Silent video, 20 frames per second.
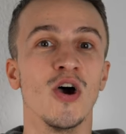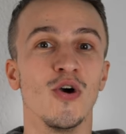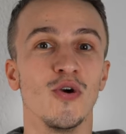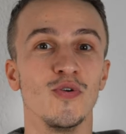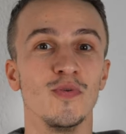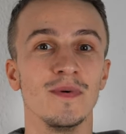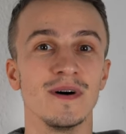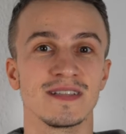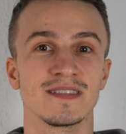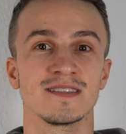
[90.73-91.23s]

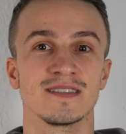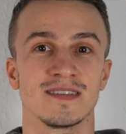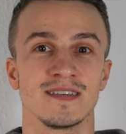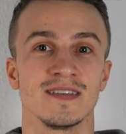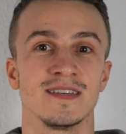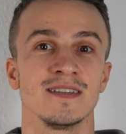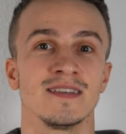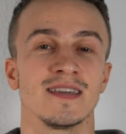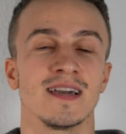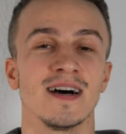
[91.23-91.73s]
über
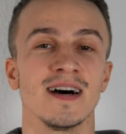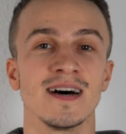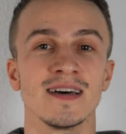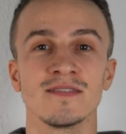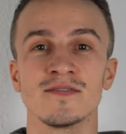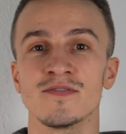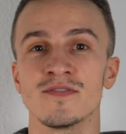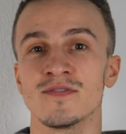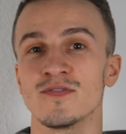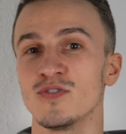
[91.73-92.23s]
zehn
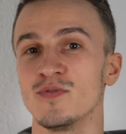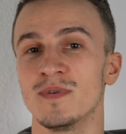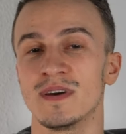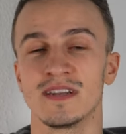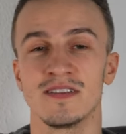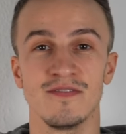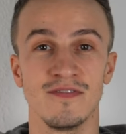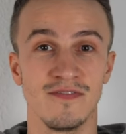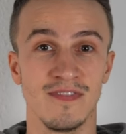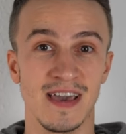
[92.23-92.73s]
Jahren über
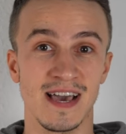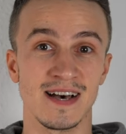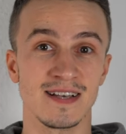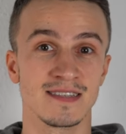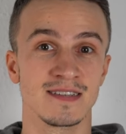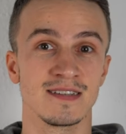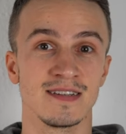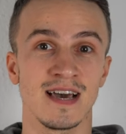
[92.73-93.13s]
diverse